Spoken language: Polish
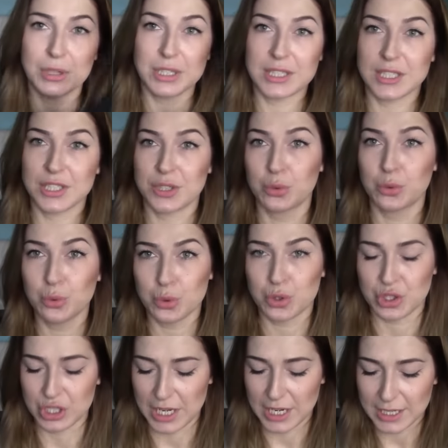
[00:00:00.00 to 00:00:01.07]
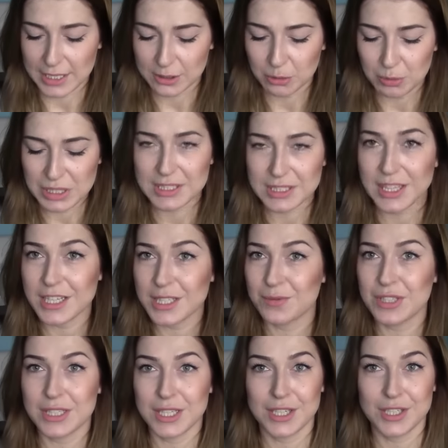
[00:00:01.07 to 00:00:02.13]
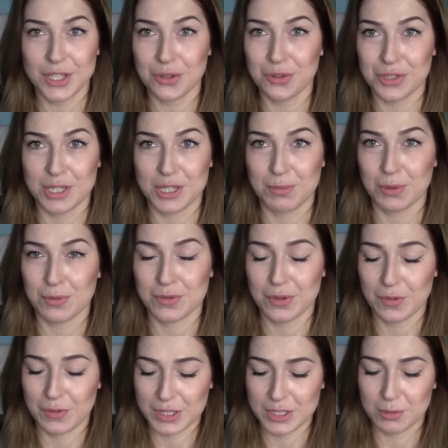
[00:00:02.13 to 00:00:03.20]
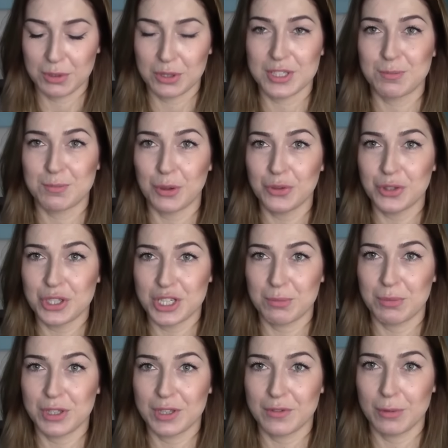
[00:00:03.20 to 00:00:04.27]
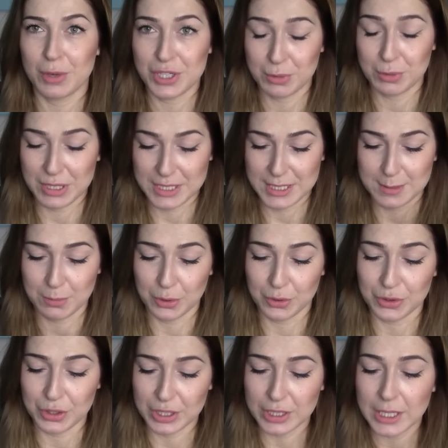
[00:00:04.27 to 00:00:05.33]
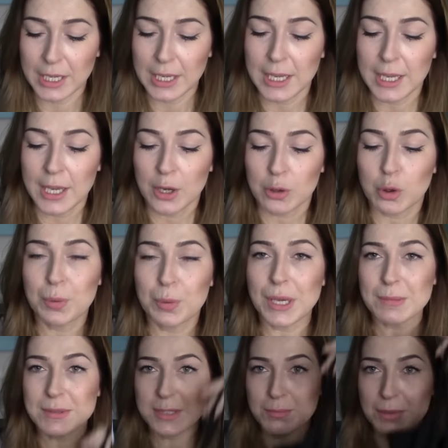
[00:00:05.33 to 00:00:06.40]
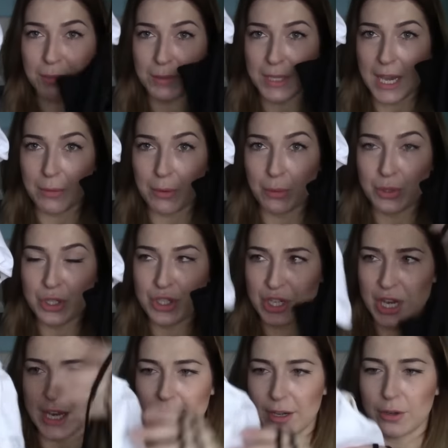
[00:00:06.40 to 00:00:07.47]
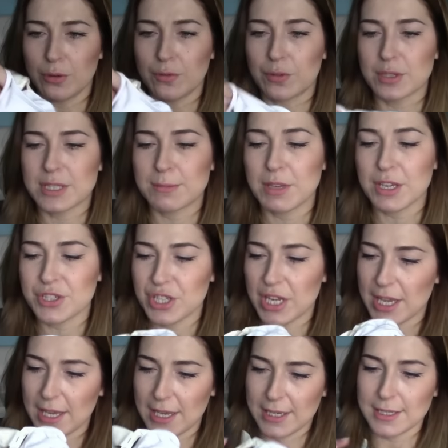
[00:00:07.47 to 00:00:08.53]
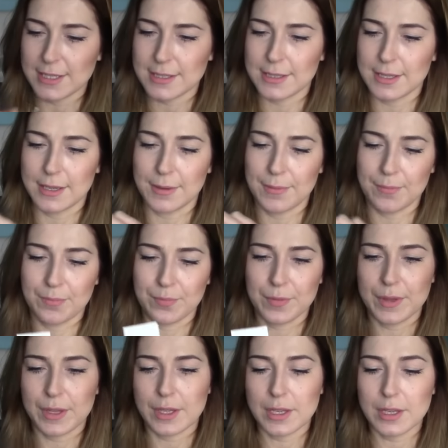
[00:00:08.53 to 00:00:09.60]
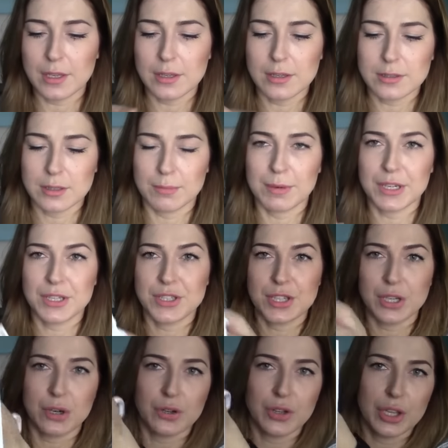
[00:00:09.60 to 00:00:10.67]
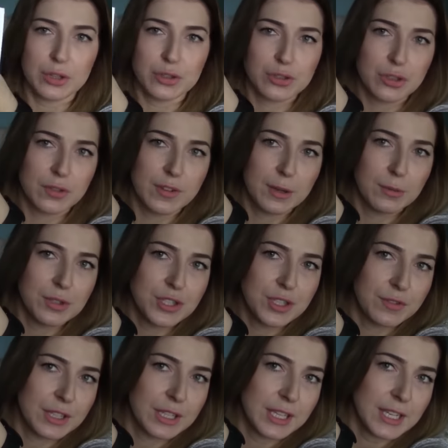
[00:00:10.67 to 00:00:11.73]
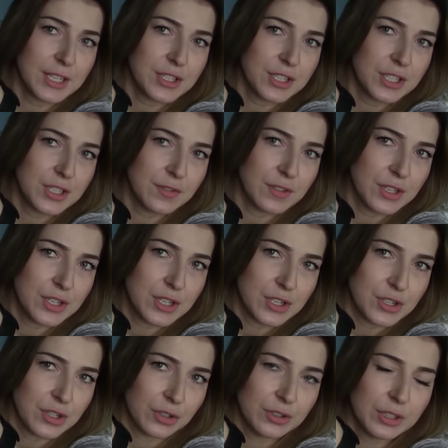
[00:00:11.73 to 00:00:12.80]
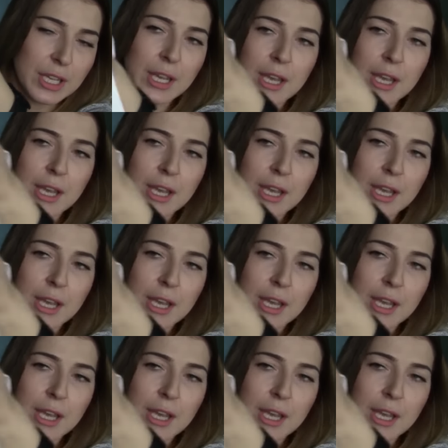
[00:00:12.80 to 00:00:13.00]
bo jest też dłuższa, natomiast ta jest wystarczająca, żeby ją schować sobie do spodni, żeby nie wyłaziła ze spodni. Kupiłam sobie białą i czarną w rozmiarze S i zobaczcie, one kosztowały 19,90